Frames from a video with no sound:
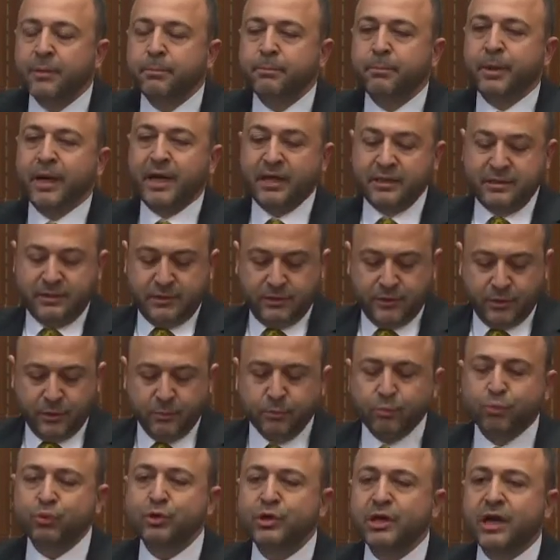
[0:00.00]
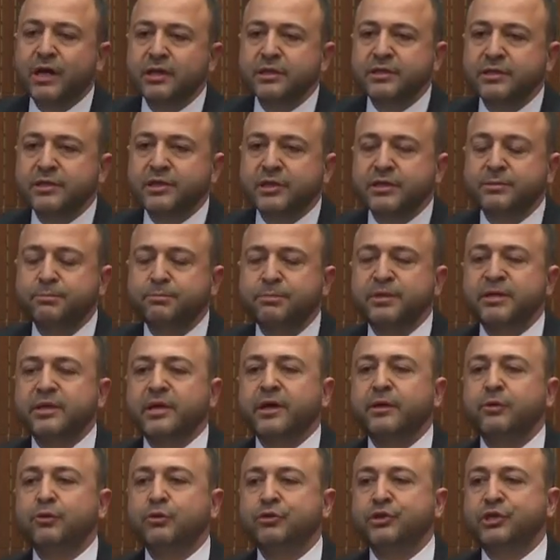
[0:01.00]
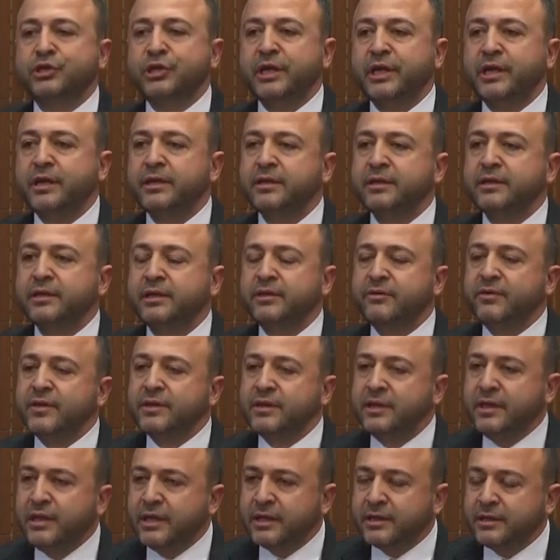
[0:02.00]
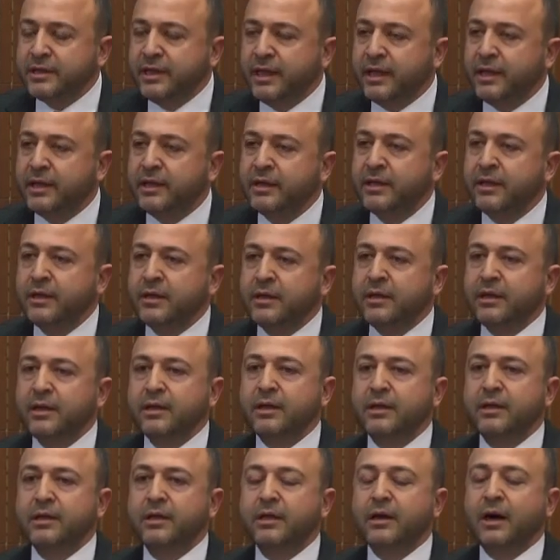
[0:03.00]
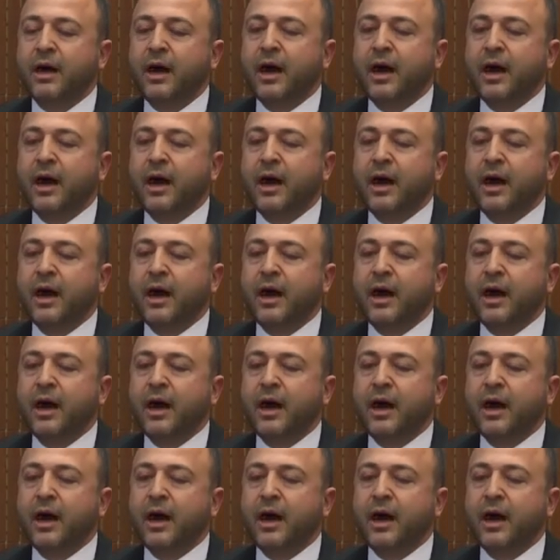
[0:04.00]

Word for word: Ben bu yanlışın bir an önce ivedilikle e,